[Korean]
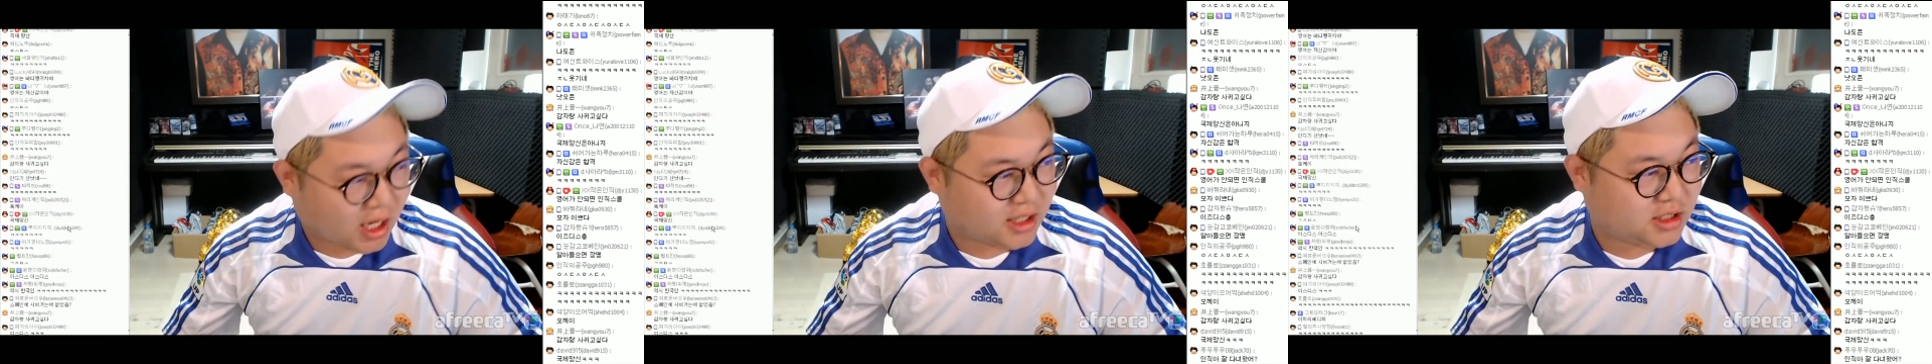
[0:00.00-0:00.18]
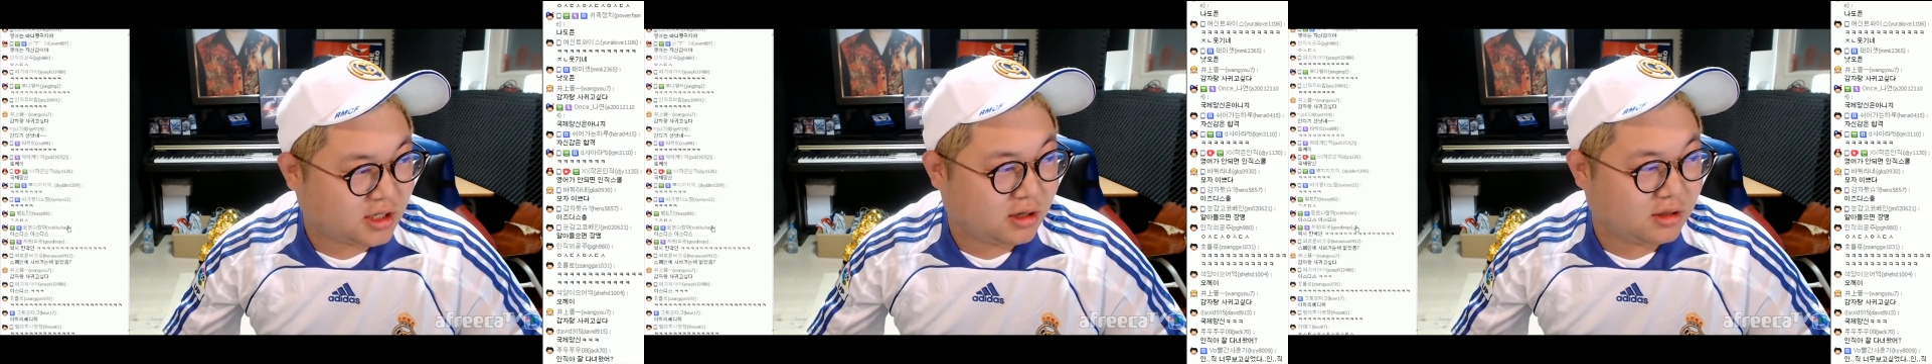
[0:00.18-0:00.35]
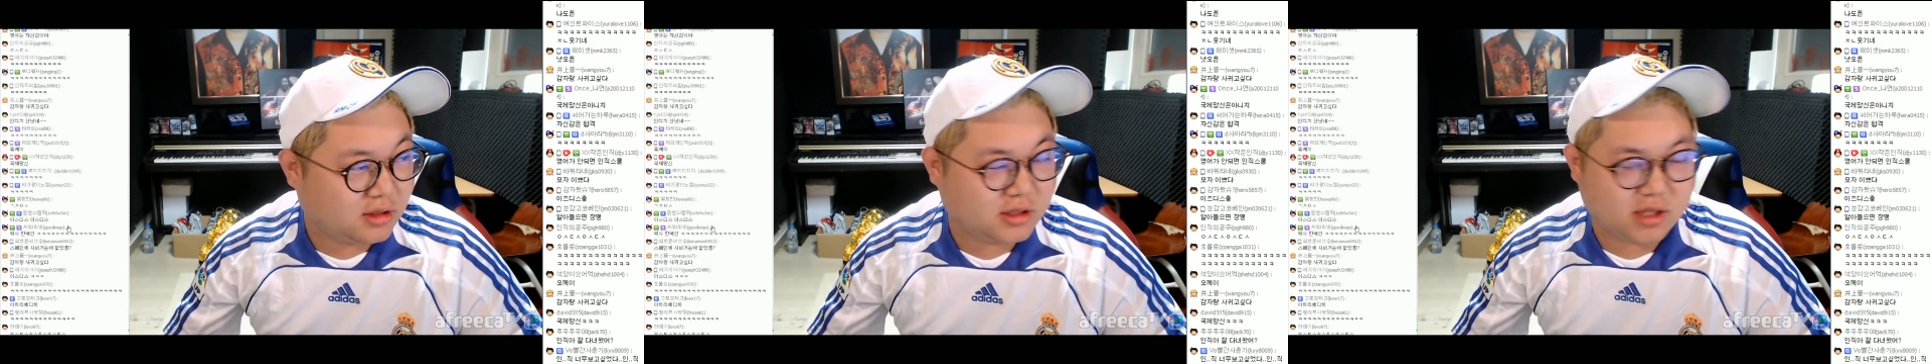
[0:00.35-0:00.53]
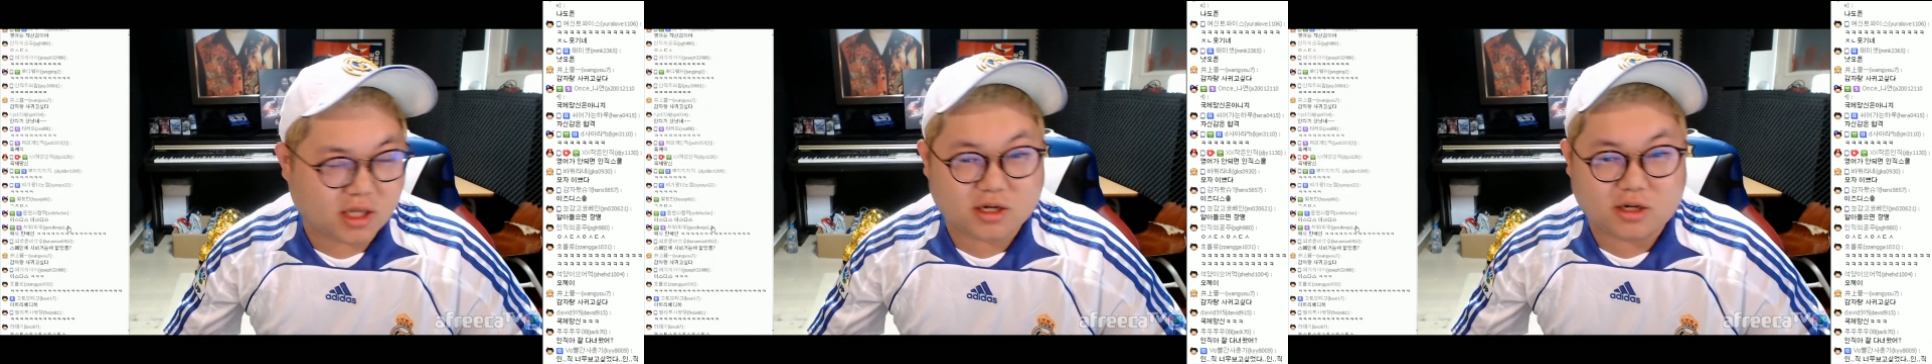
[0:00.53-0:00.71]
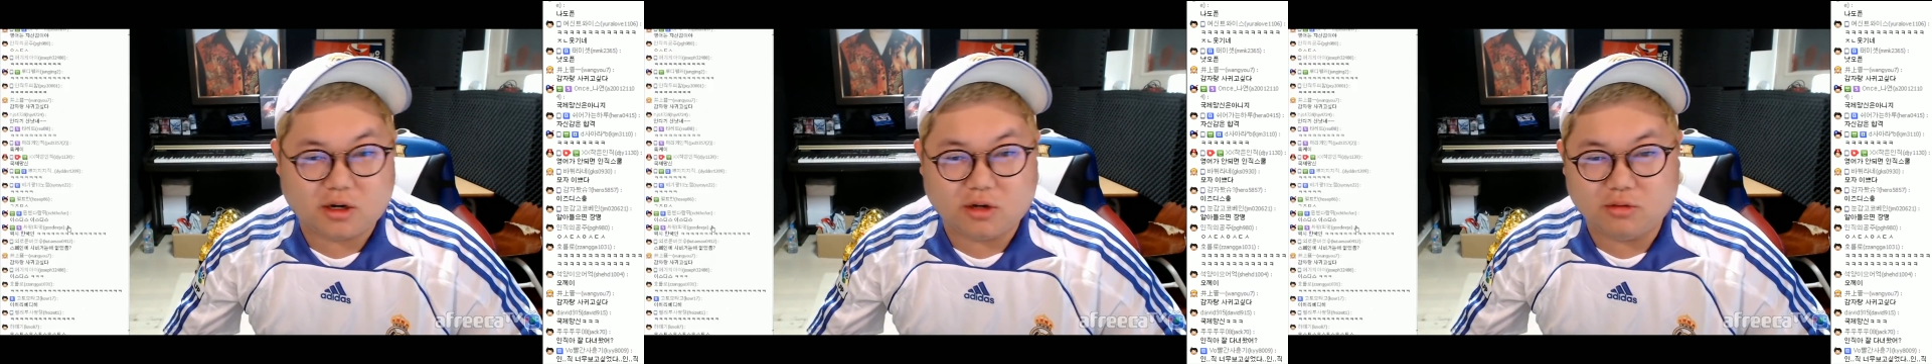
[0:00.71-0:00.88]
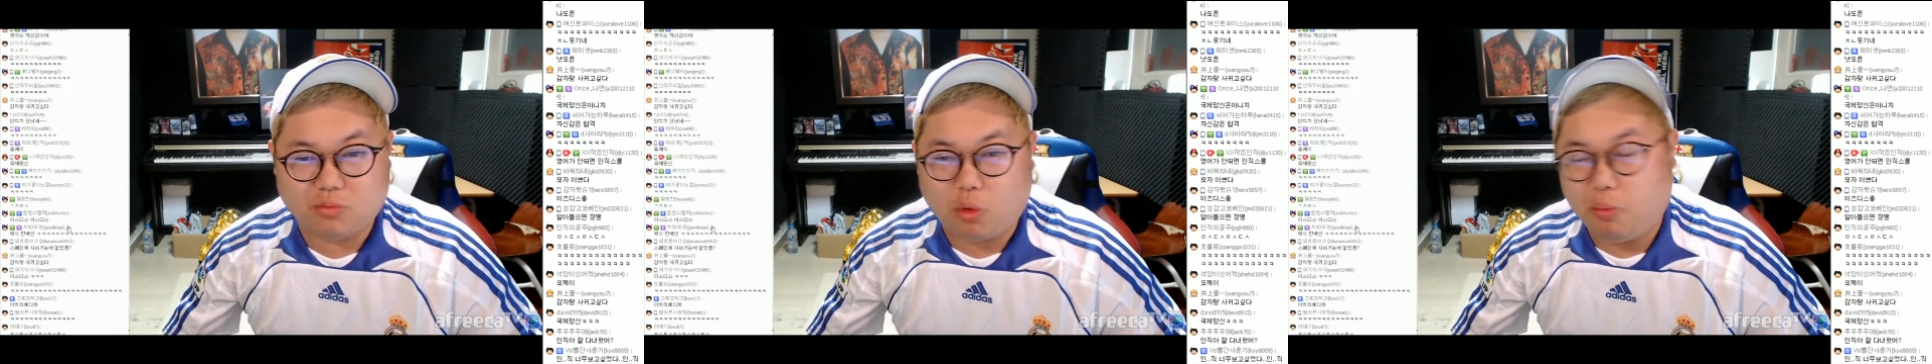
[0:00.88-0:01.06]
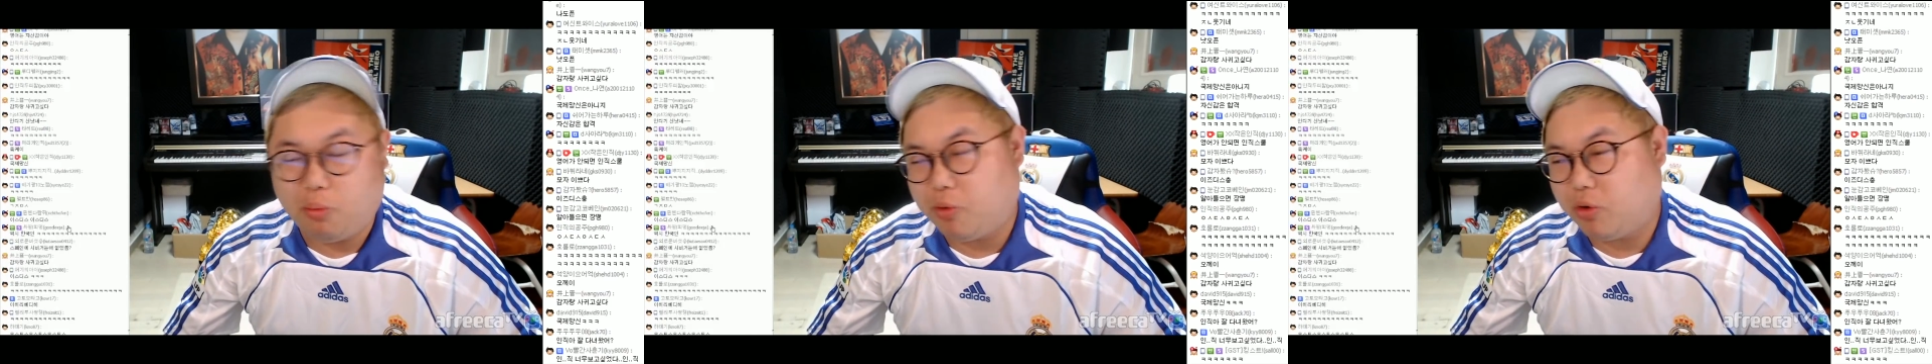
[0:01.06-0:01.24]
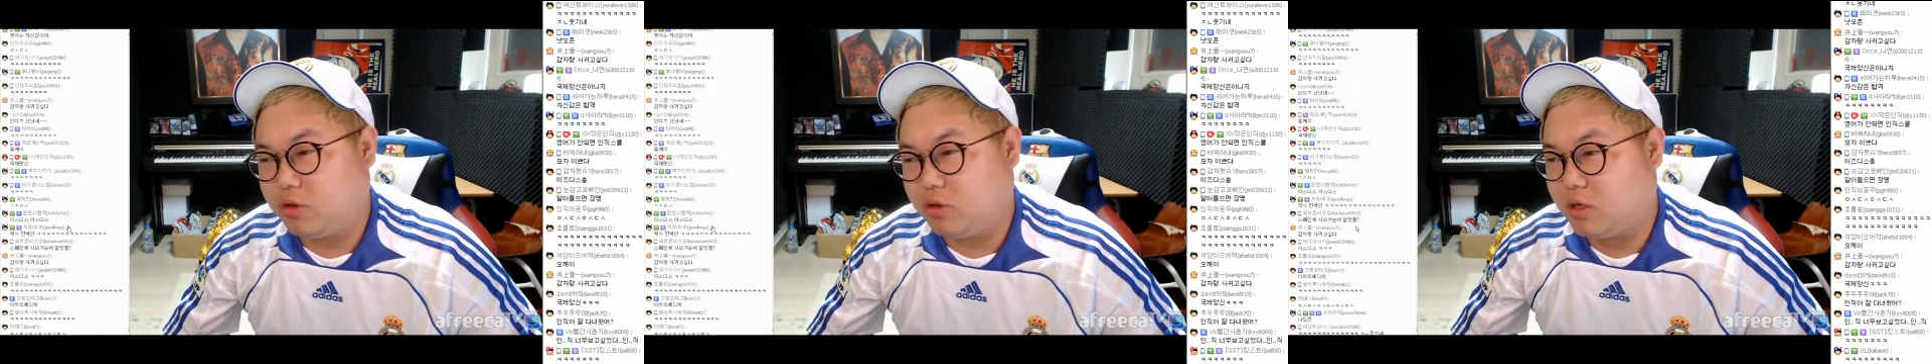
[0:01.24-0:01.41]
다 찍었는데 그거는 못
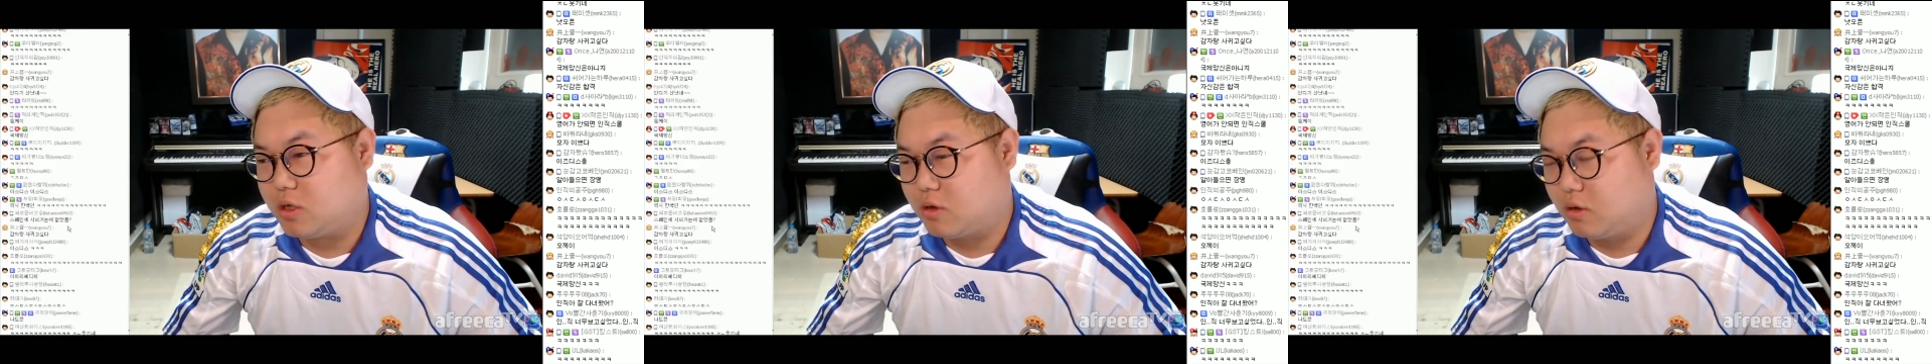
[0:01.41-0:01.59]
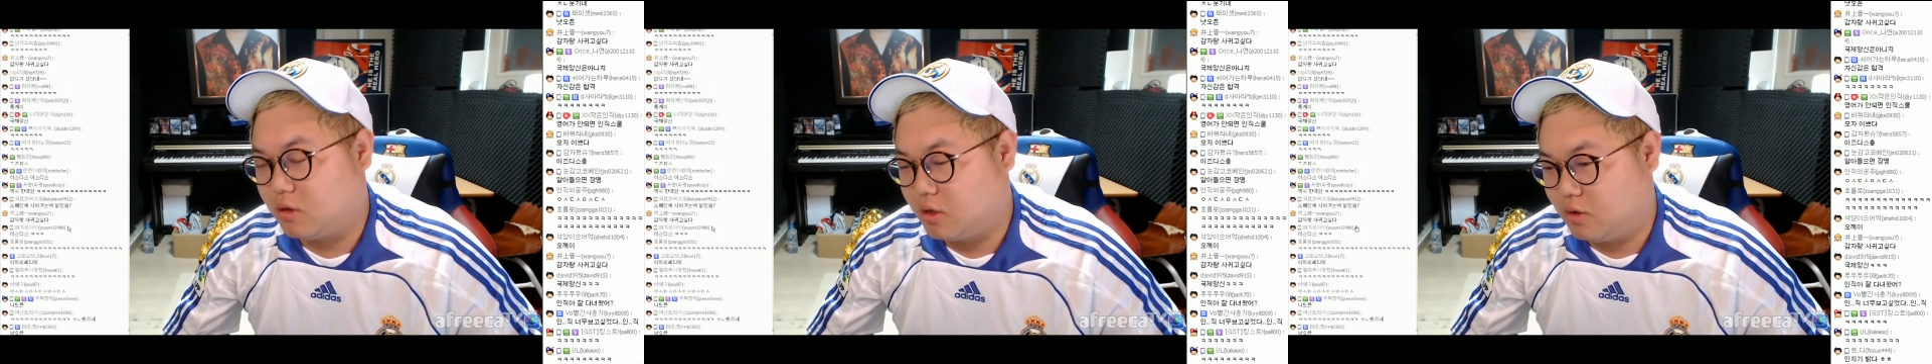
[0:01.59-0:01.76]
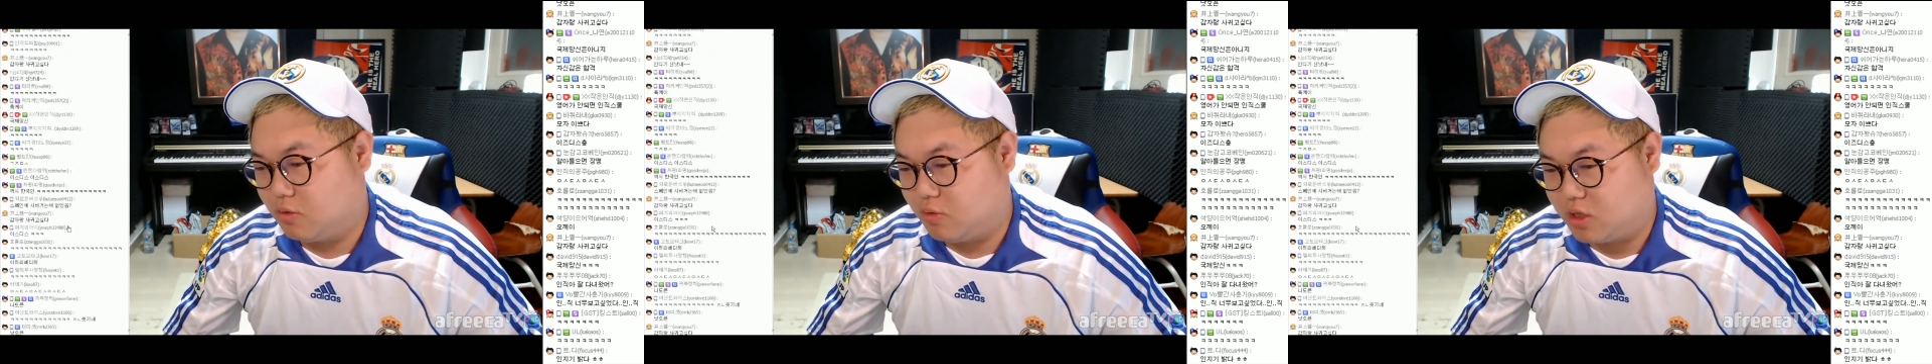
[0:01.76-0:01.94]
보여드릴 거예요.